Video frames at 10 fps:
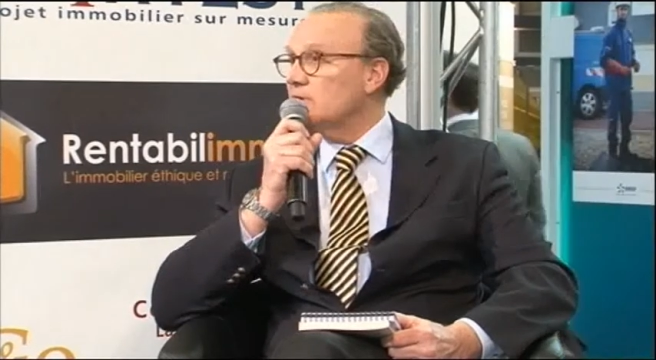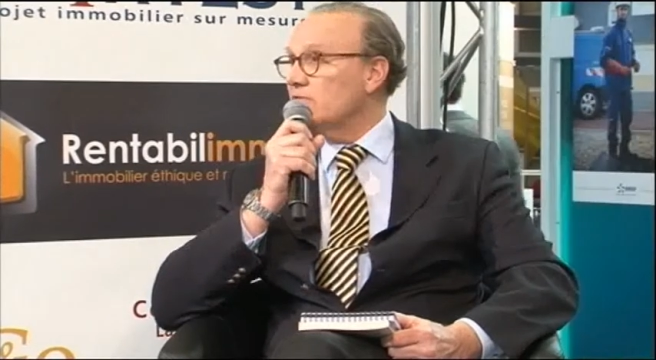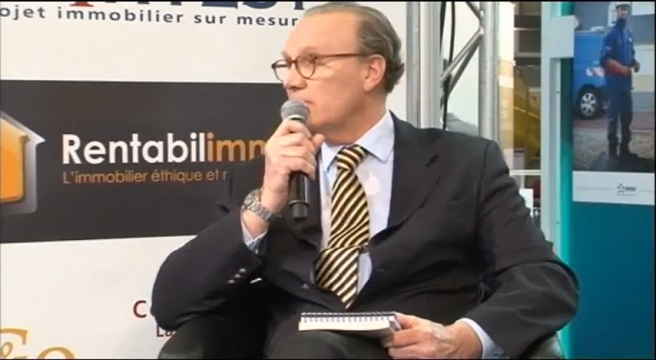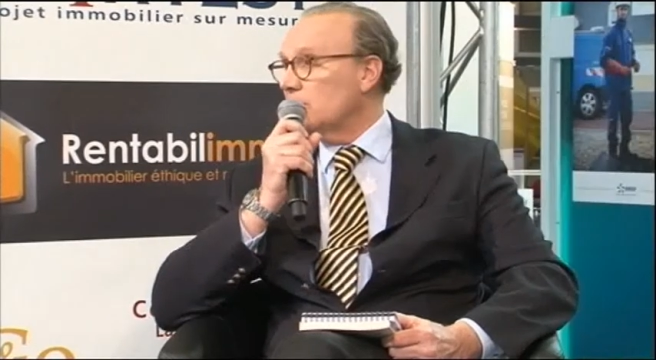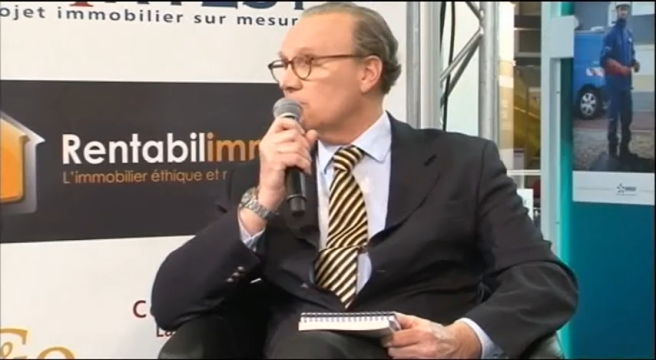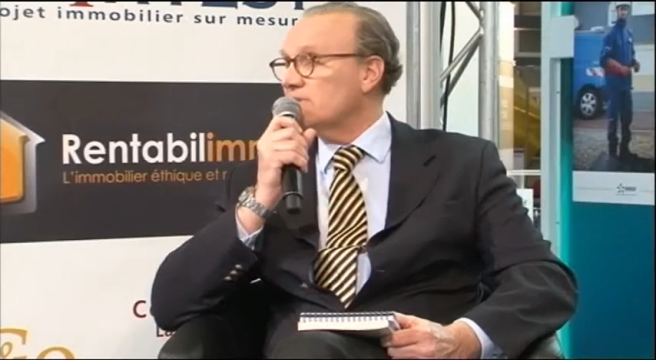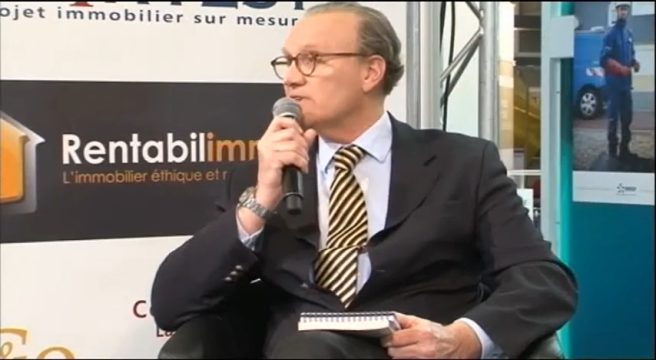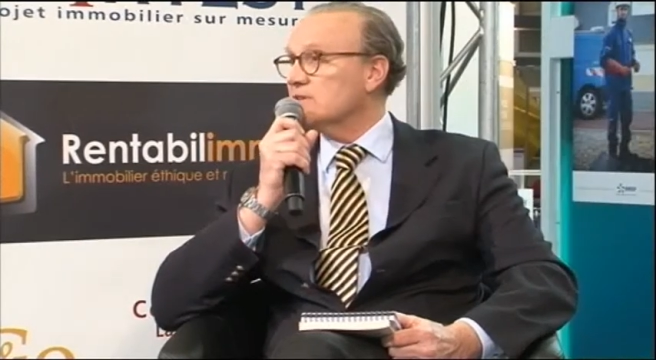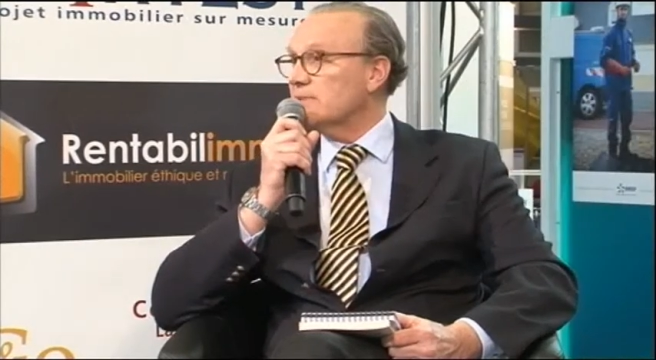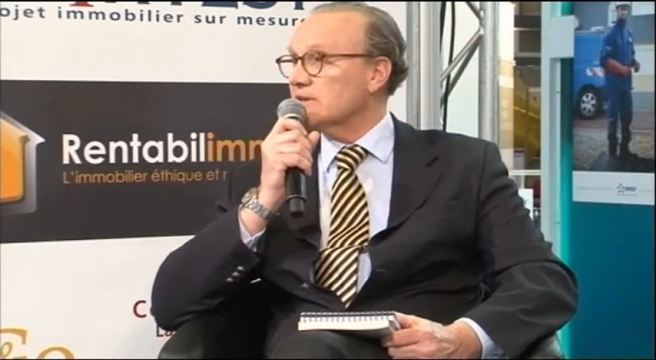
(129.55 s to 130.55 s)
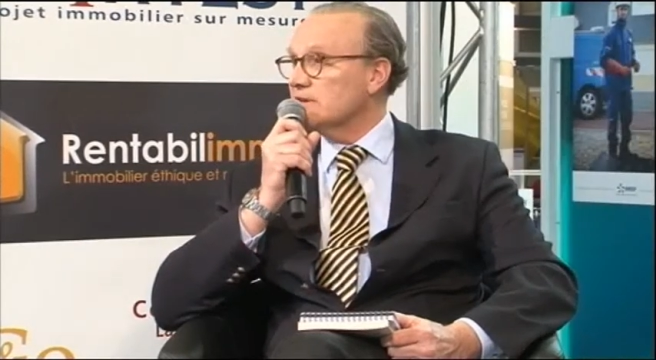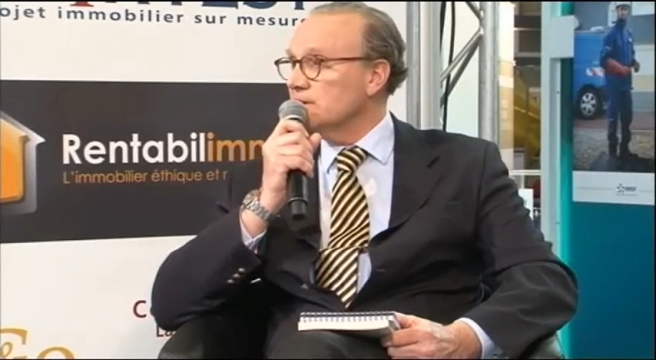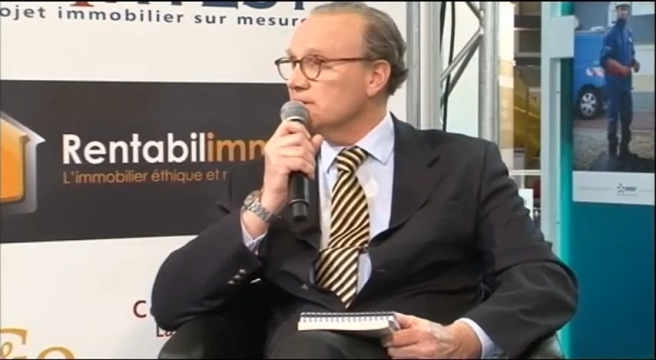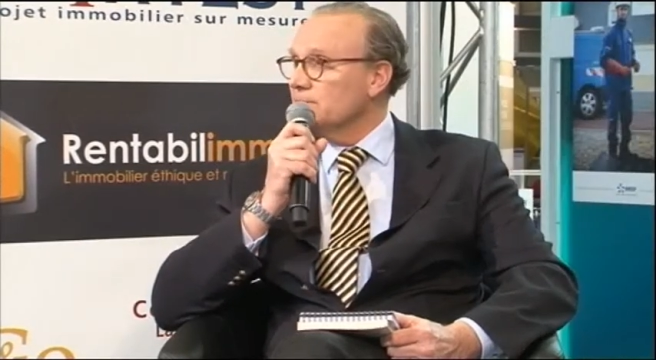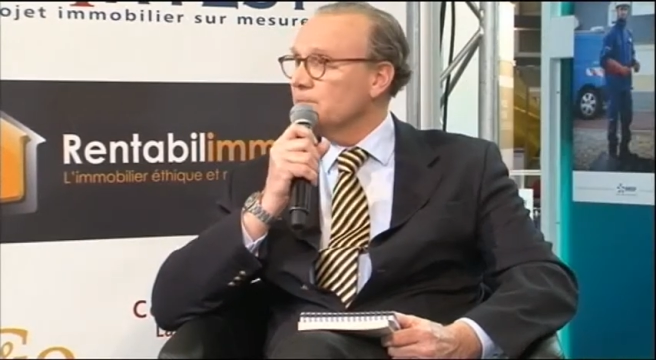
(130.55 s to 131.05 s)
évidemment les
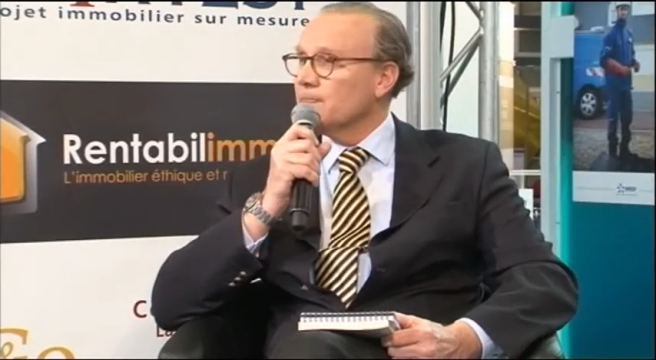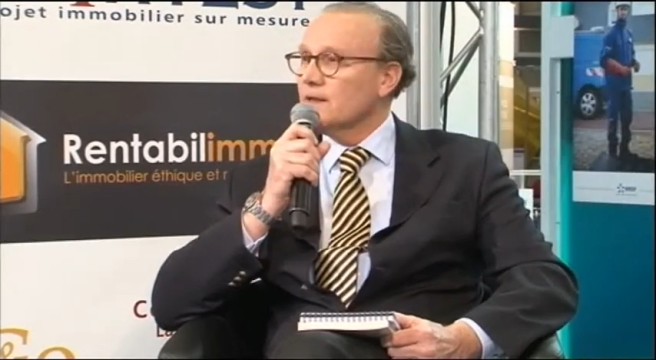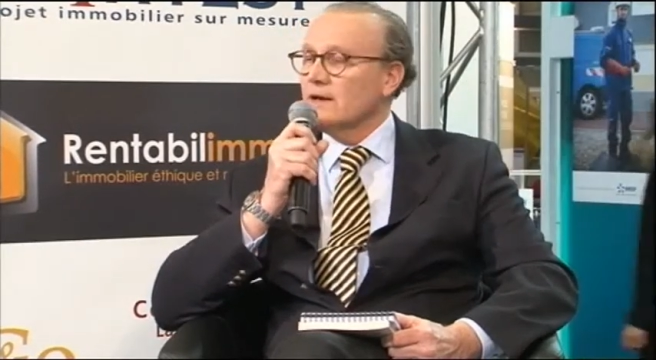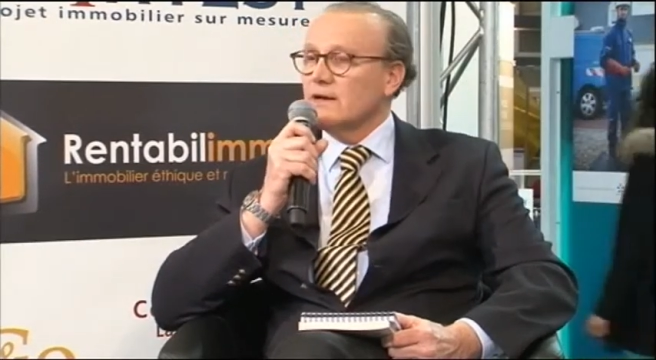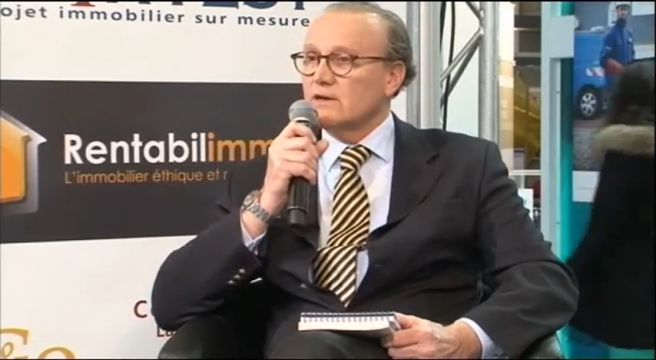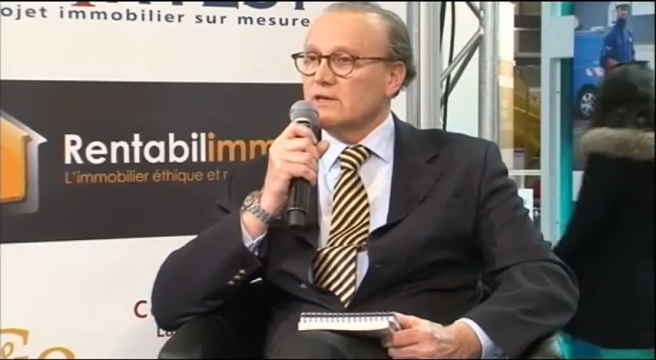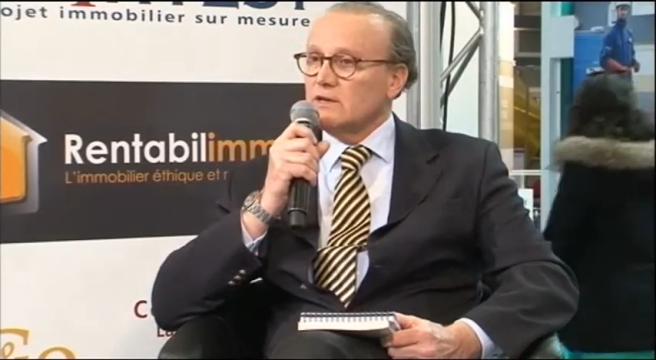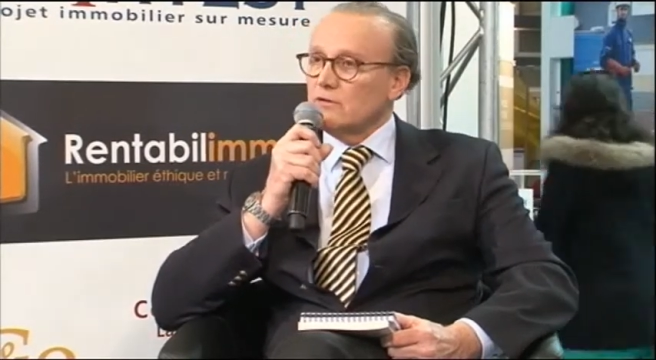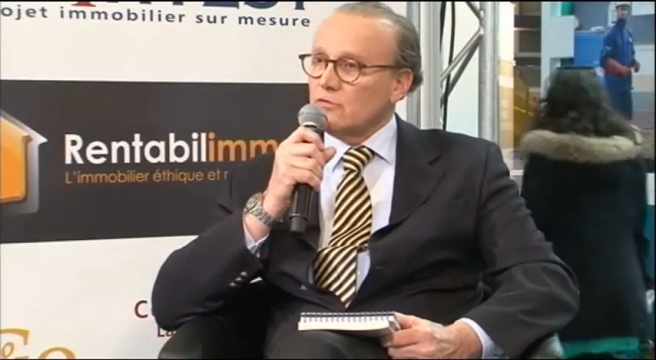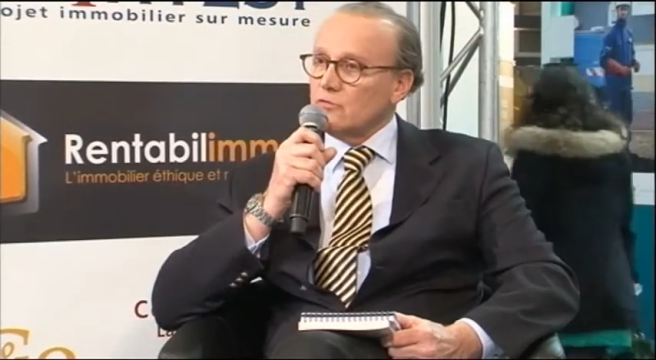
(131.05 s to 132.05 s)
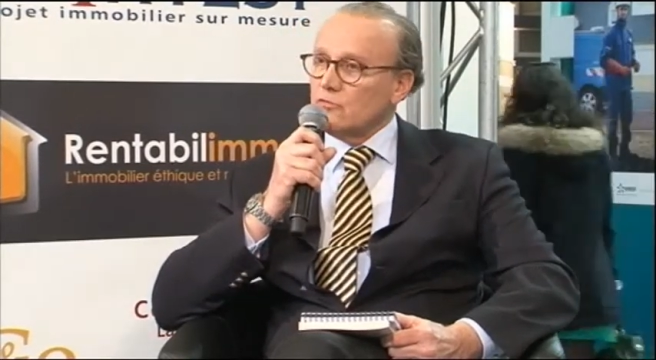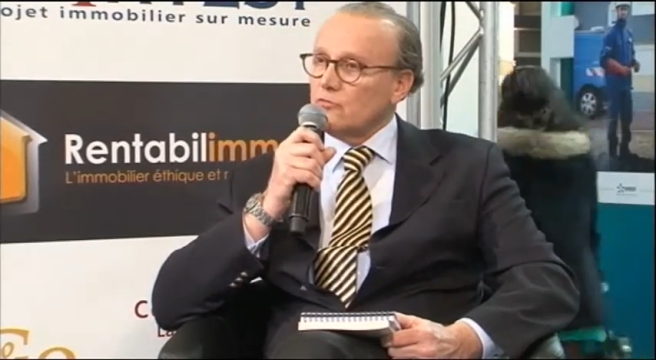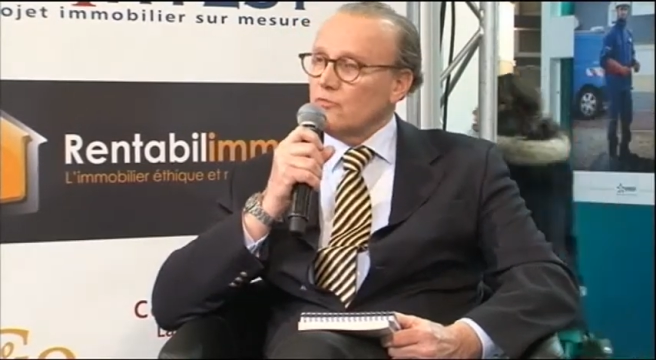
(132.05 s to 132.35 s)
expatriés, qui euh,